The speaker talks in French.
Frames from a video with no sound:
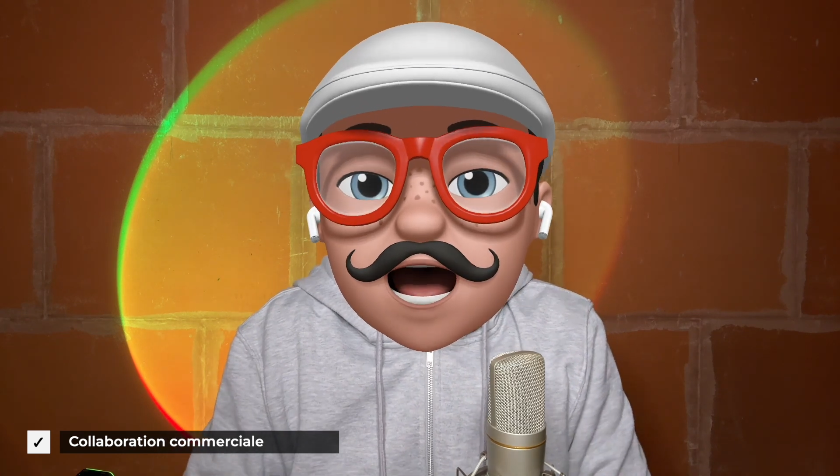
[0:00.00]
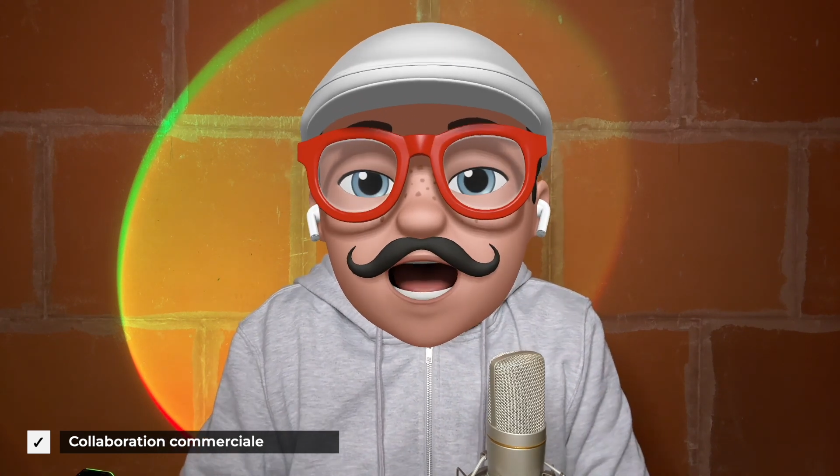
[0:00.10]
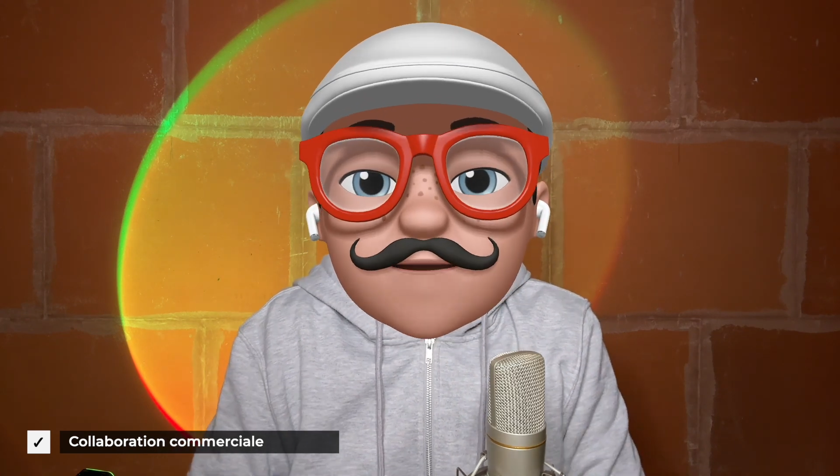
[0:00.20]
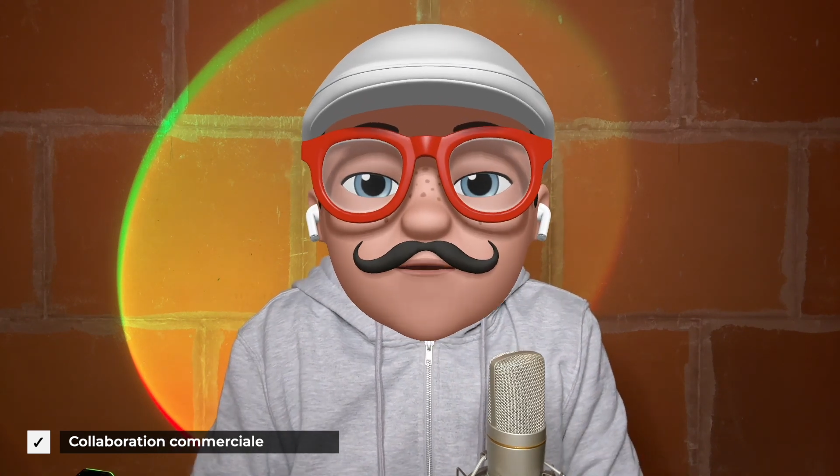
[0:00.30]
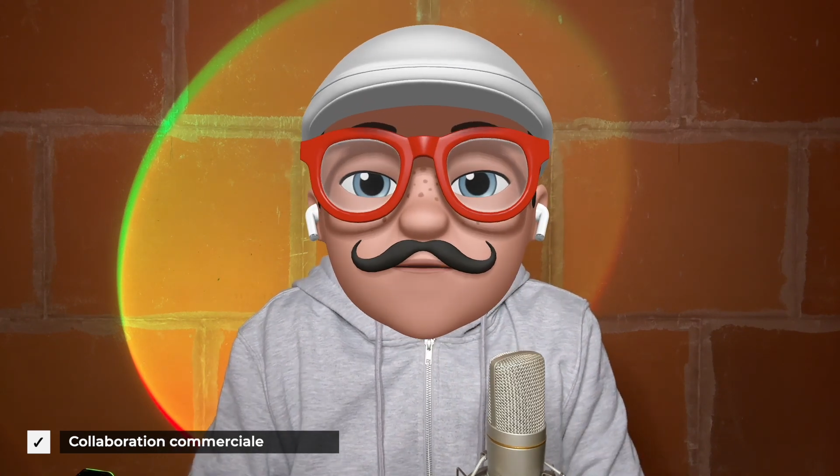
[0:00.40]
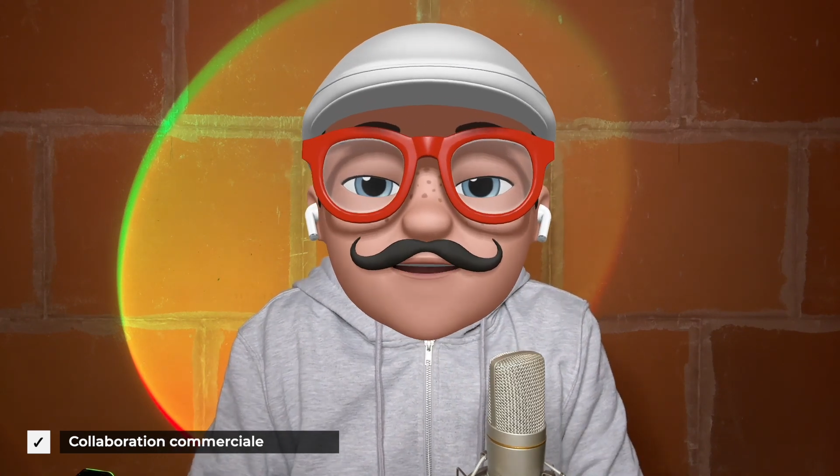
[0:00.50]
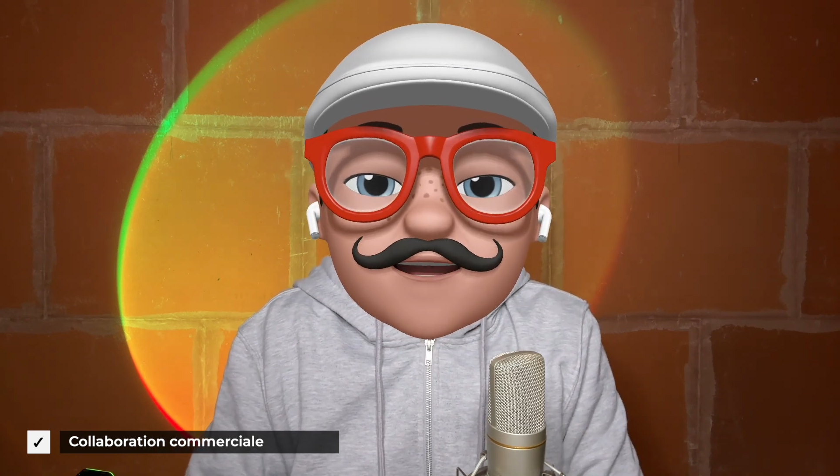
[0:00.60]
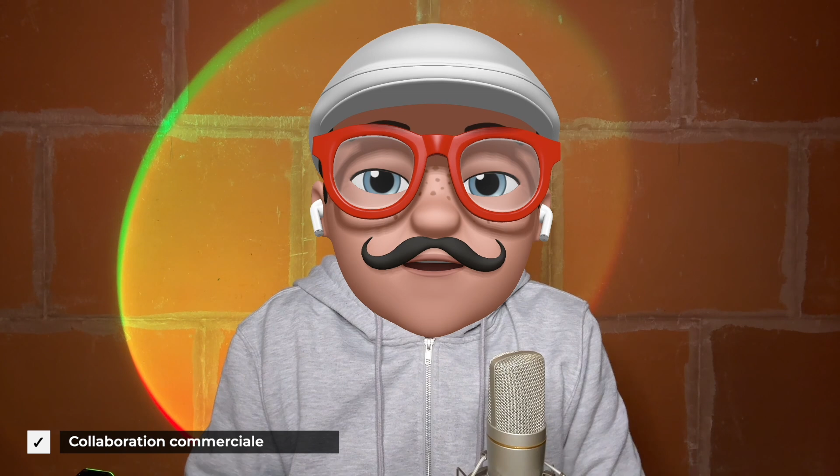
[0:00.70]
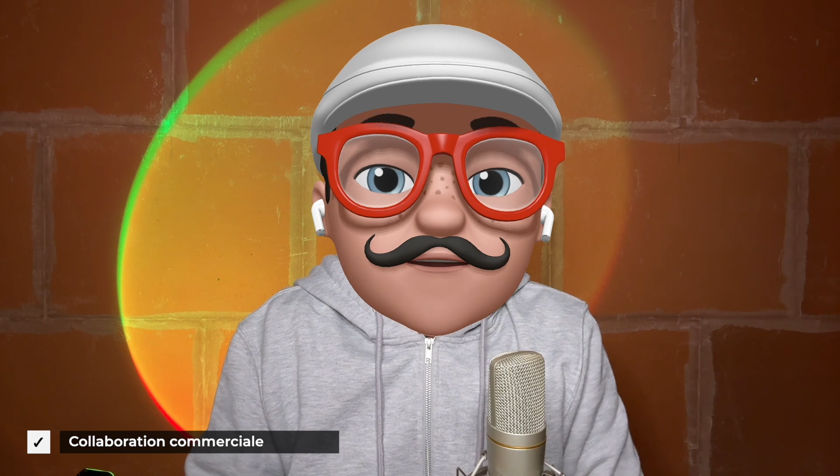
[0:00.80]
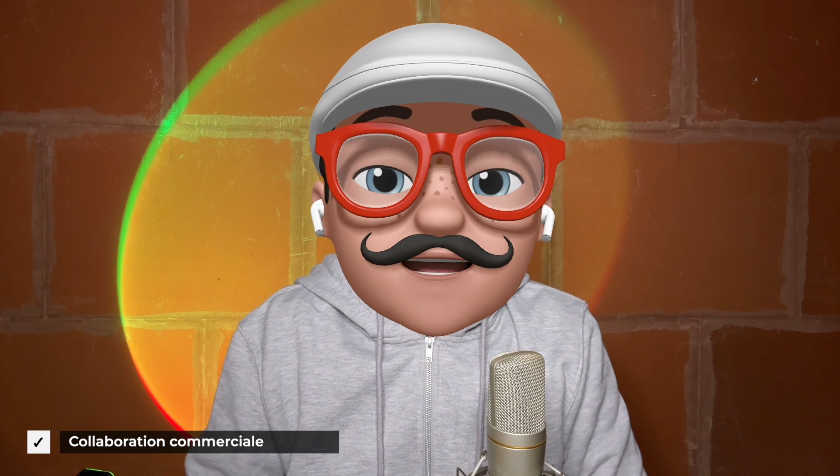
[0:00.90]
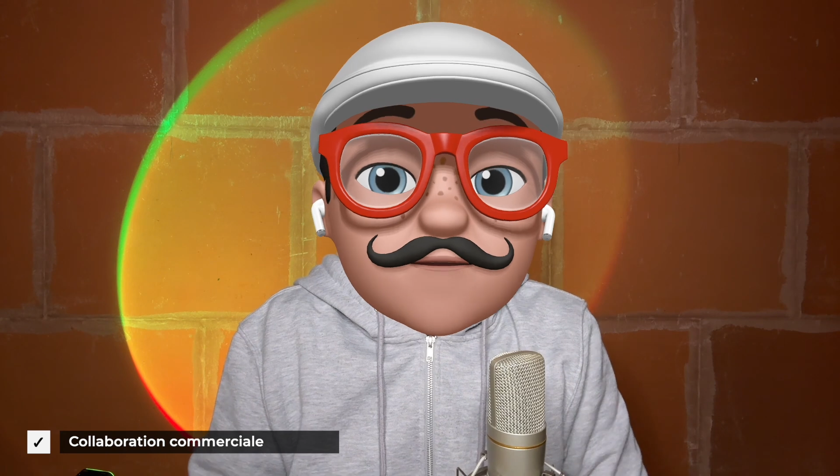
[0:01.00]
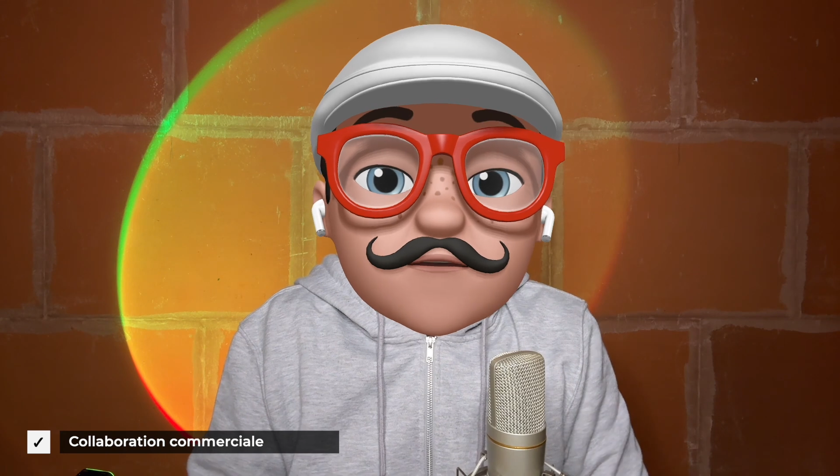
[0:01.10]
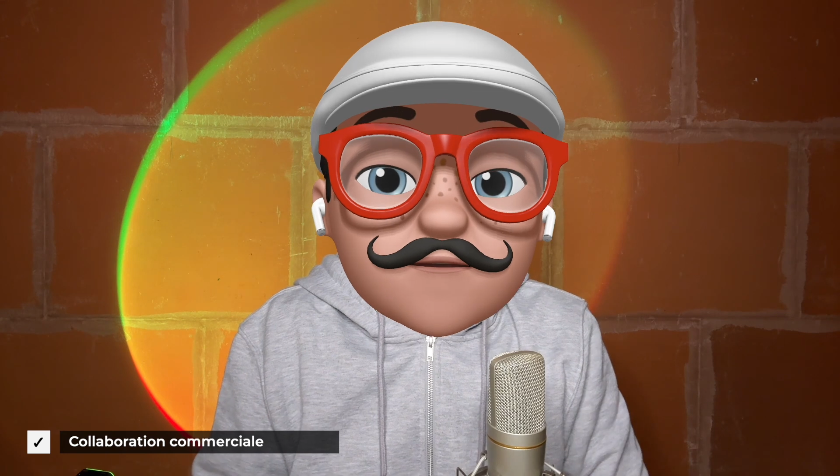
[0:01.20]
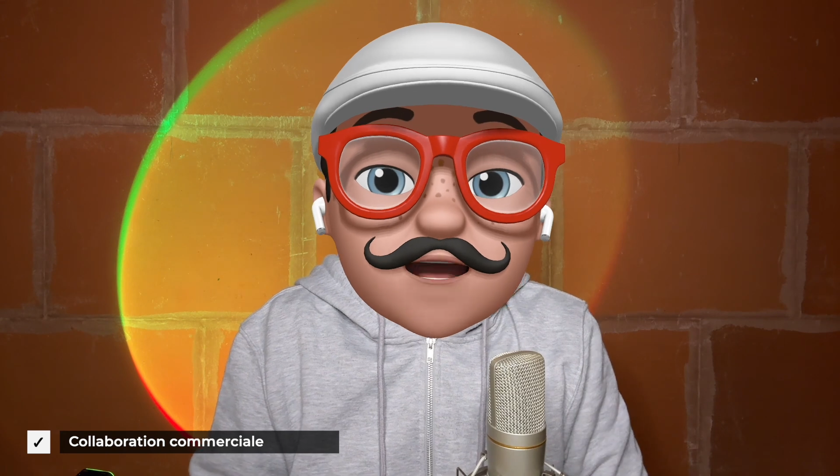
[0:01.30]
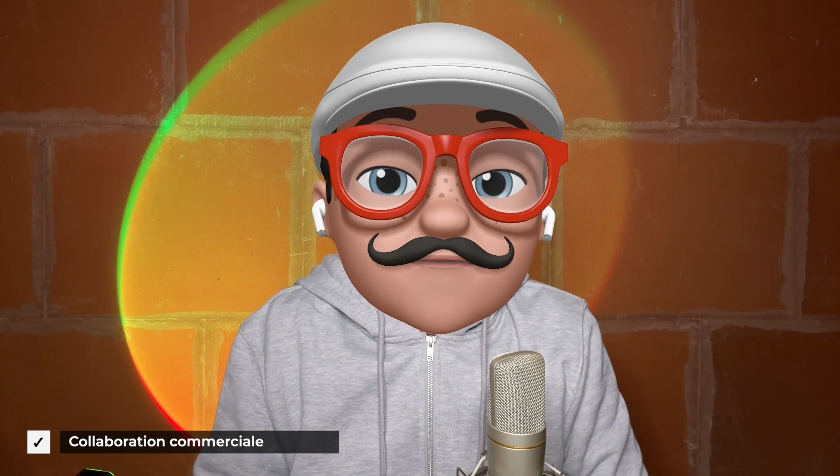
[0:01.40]
à peu près comme un
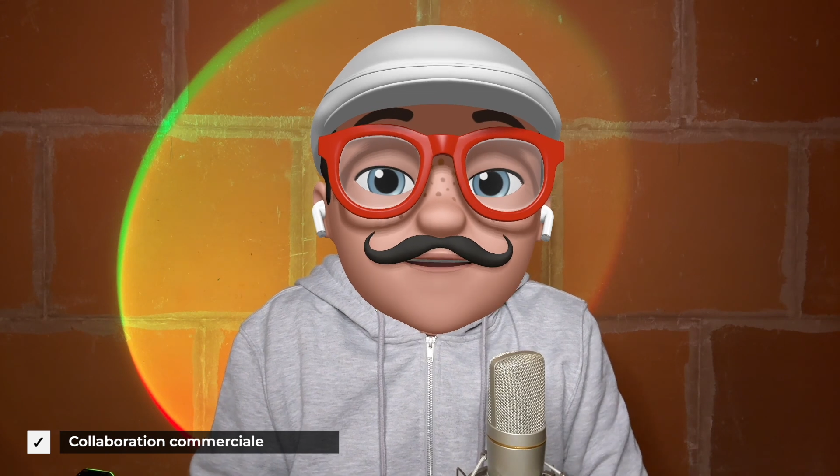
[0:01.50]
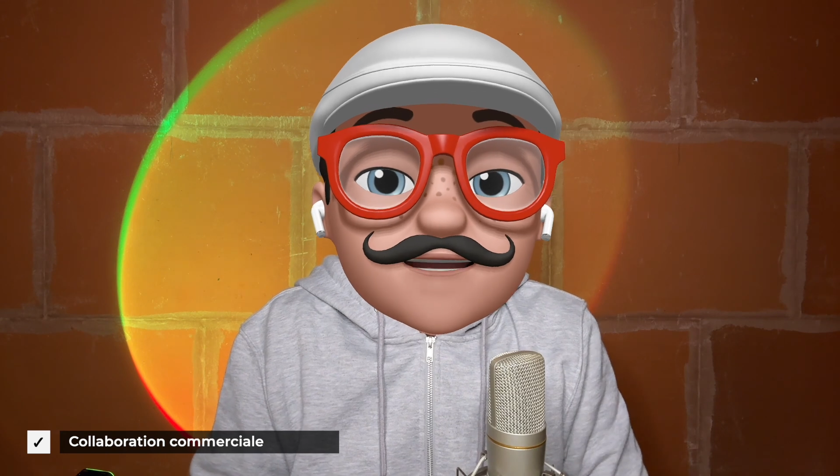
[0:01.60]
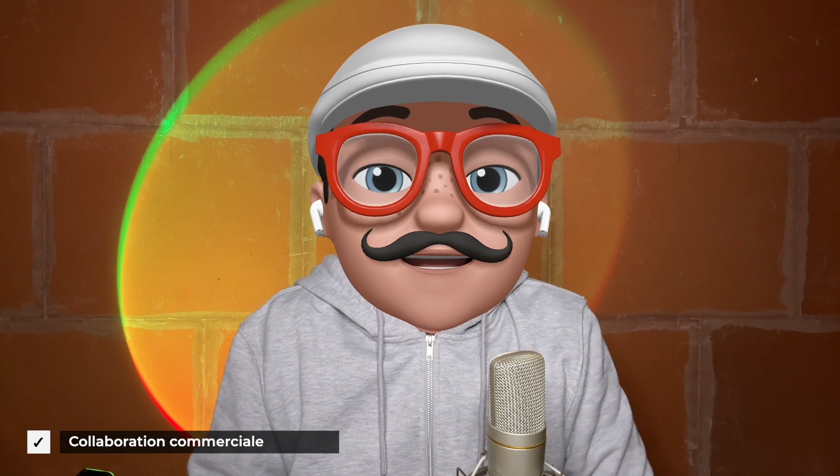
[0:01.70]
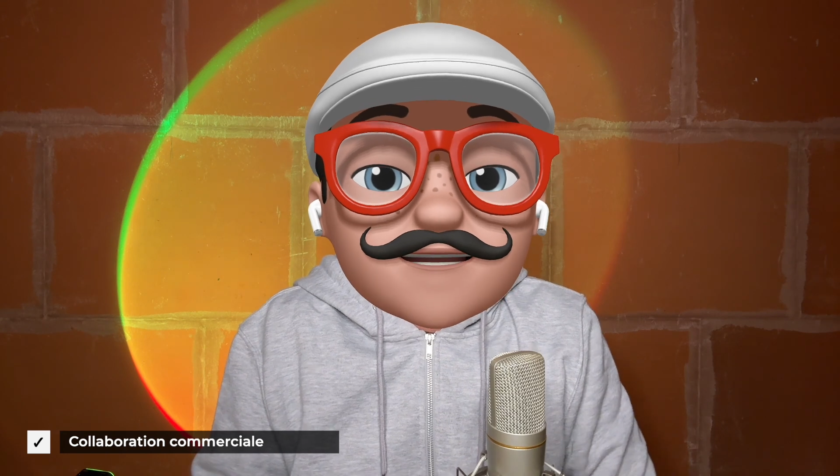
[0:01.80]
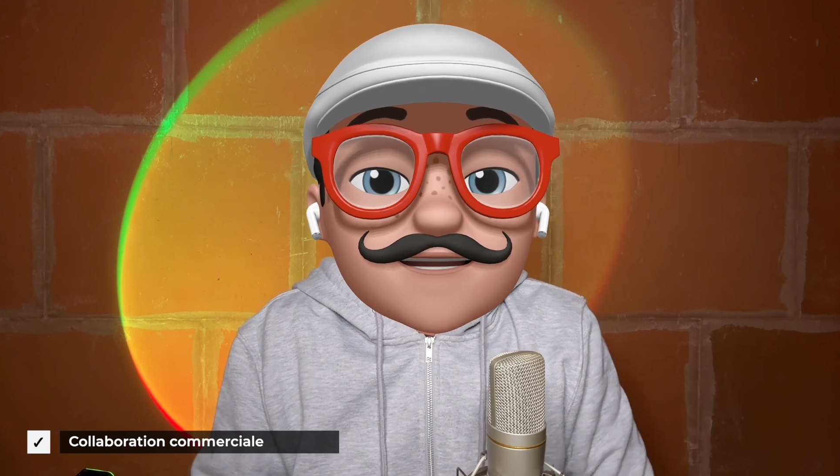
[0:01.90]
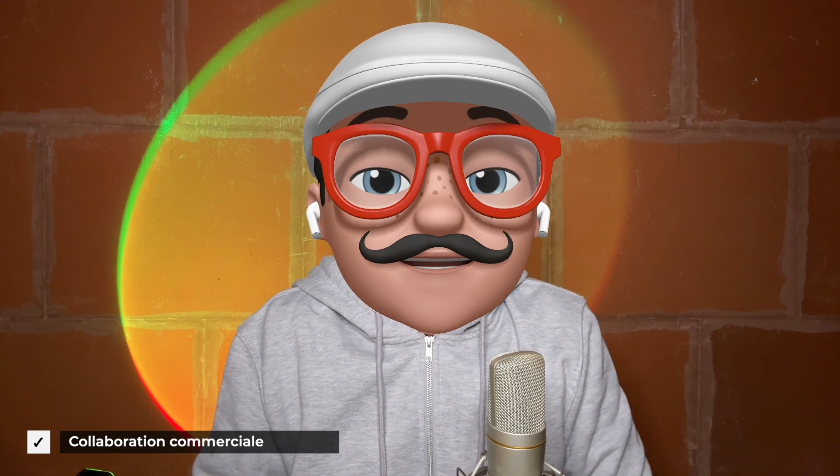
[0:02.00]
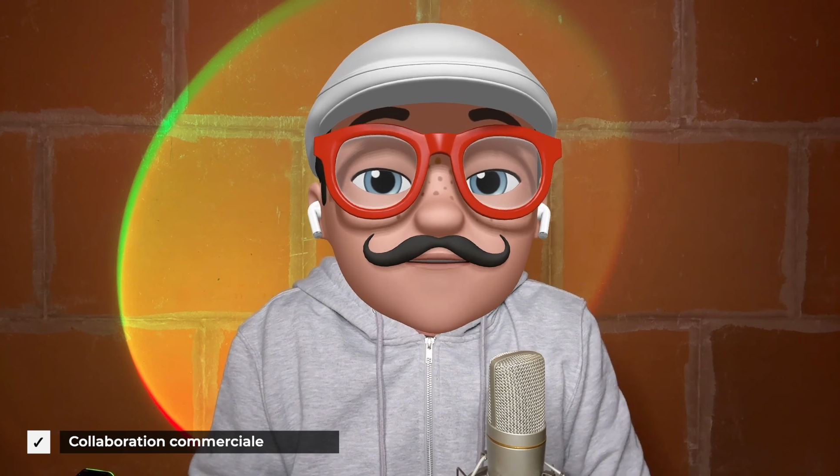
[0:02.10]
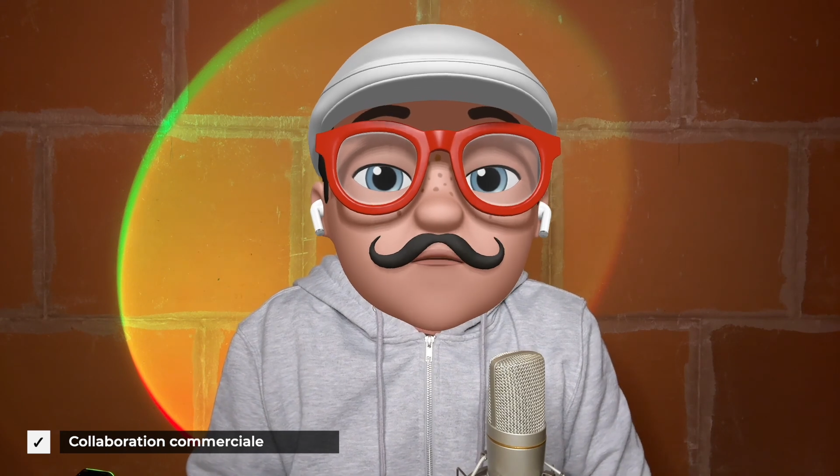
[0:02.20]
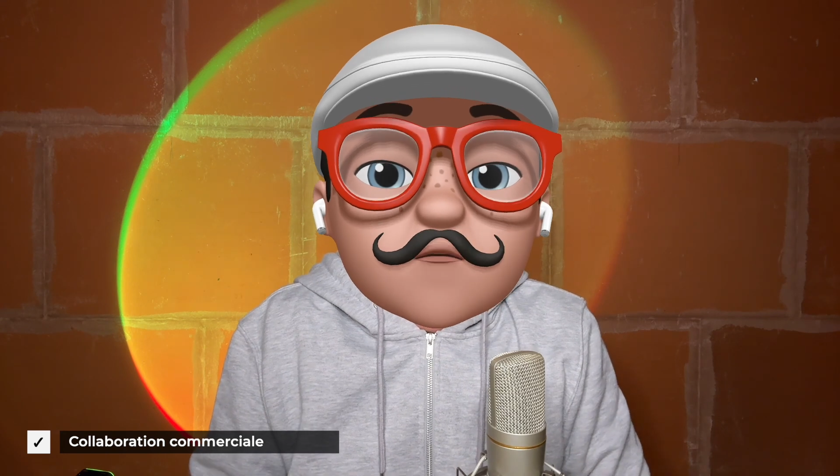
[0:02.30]
abonnement en fait internet